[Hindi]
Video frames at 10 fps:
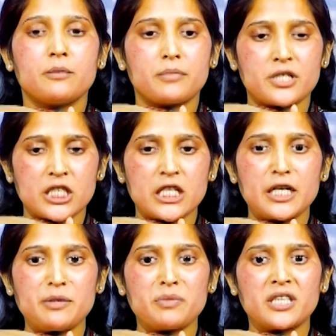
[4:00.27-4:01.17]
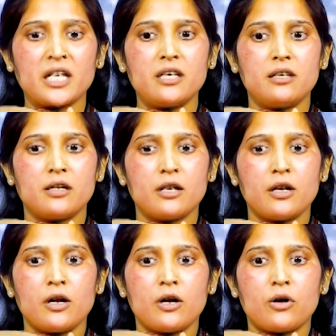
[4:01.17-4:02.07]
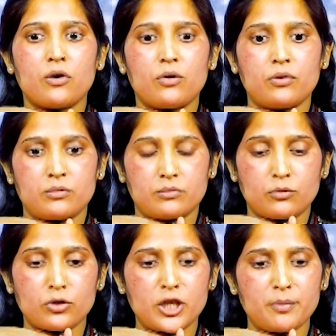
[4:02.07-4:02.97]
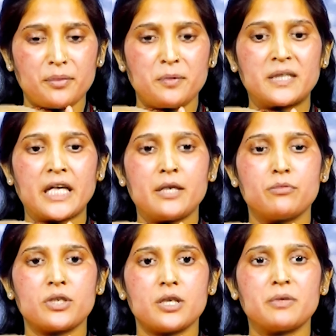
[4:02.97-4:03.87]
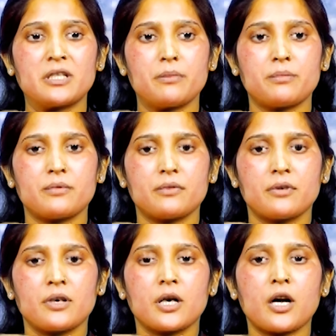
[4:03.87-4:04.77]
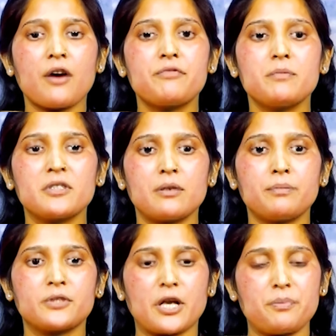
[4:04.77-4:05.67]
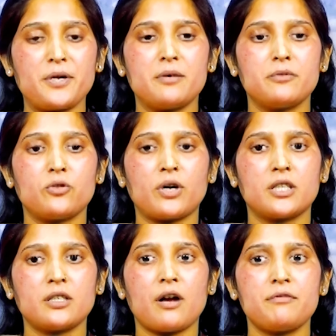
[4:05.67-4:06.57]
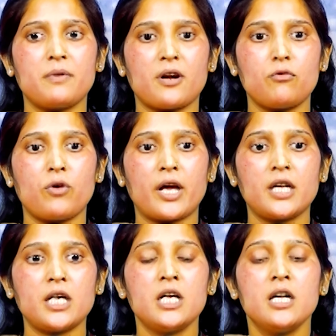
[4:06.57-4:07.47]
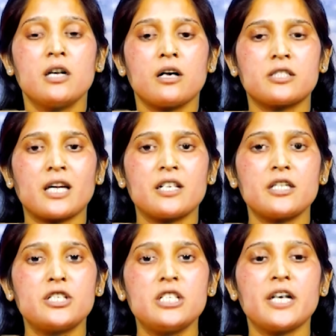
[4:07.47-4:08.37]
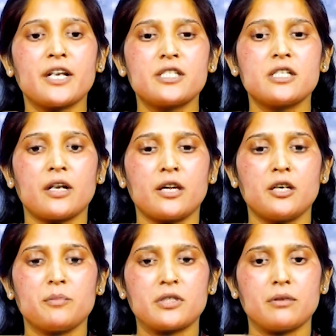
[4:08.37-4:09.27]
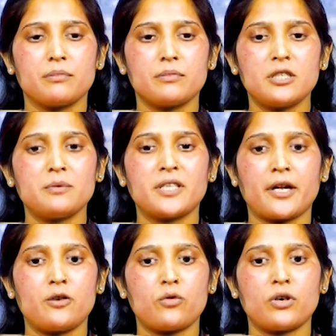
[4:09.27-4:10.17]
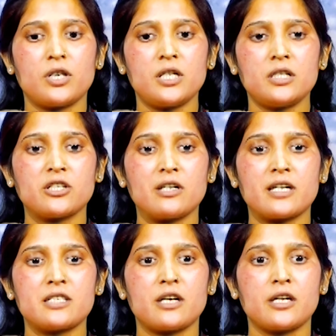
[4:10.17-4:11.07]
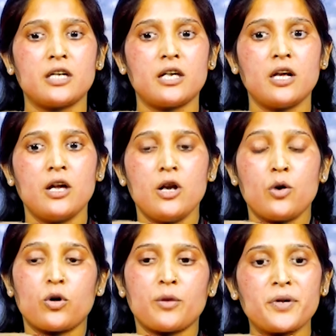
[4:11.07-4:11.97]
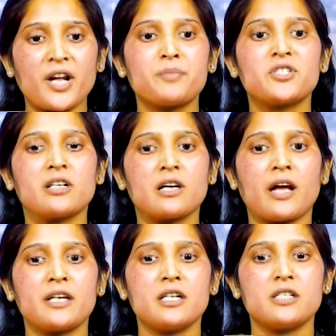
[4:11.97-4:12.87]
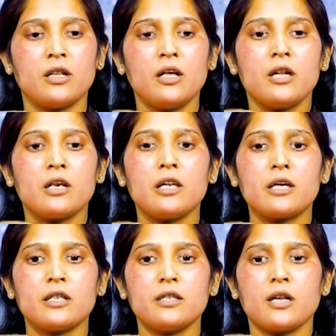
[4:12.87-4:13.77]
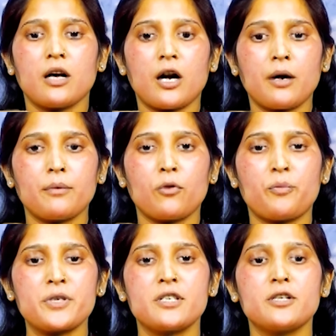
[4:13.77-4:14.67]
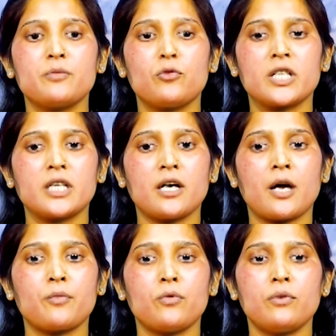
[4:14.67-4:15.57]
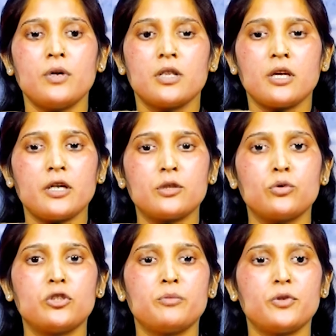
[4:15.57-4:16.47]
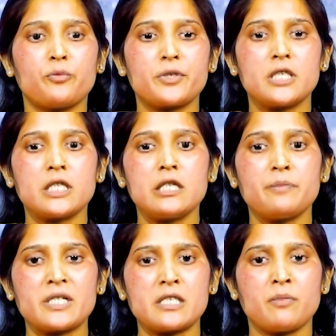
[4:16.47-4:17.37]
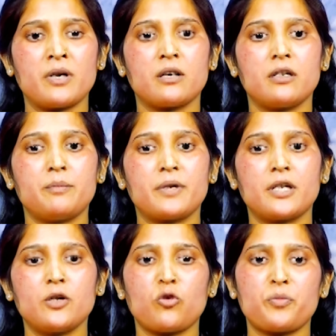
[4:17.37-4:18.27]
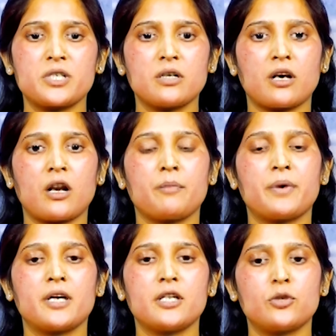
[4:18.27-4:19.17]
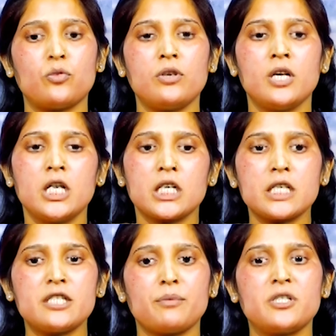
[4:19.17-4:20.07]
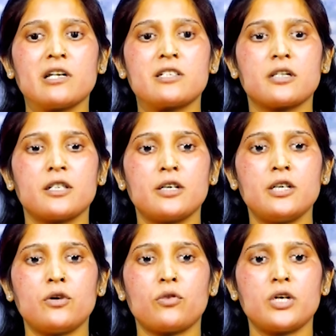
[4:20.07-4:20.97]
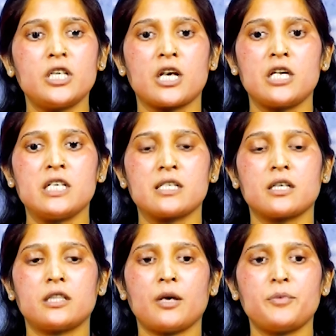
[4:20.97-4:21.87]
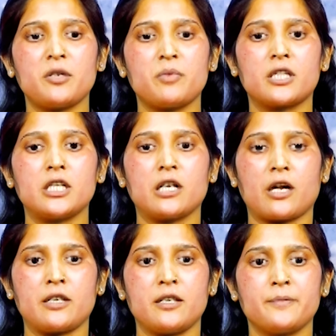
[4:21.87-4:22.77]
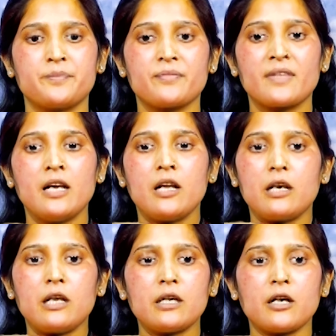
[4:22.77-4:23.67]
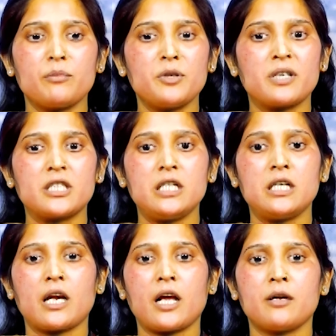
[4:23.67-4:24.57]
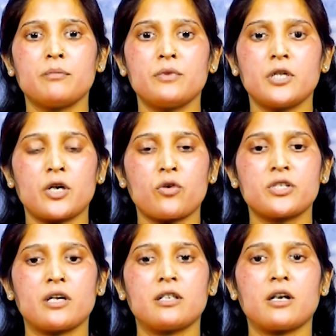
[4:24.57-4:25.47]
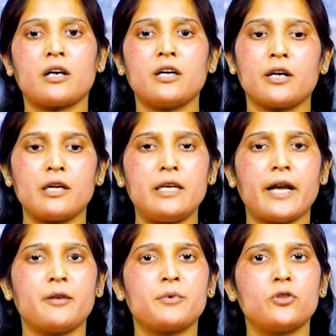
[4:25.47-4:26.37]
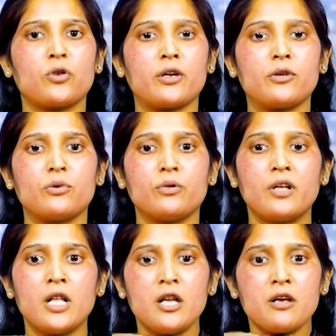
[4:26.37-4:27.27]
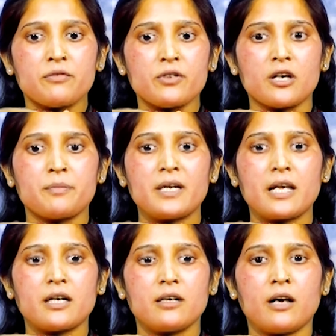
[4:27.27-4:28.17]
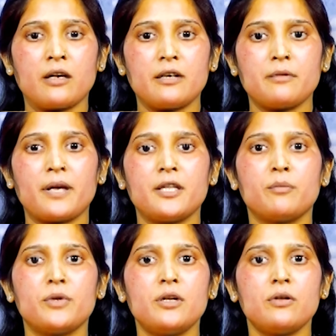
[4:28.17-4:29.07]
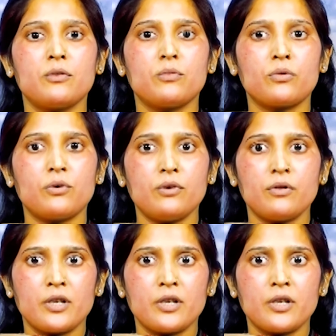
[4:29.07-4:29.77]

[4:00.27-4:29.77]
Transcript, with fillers: बच्चेदानी में बताई और गुर्दे में भी बताई उनके मतलब काफ़ी मतलब सारे पेट में कहा था काफ़ी भरा हुआ है कि अचानक जी कैसे रहेंगे मतलब ये बताया डॉक्टर ने कि चल कैसे रहेंगे और अपने आप चल कर आएंगे लेकिन अब ऑपरेशन की बोला था कि आपको एक दो दिन में ऑपरेशन के लिए पैसे जमा करने पड़ेंगे और ऑपरेशन कराना पड़ेगा ज़रूर कि जब भी चल सकेंगे और नहीं घर नहीं जा सकती आप यहीं भर्ती कराइए लेकिन हमने भर्ती नहीं कराया हम अल्ट्रासाउंड करा के घर ही ले आए अपनी दौरानी को फिर घर पर ला आने के बाद हमने उनको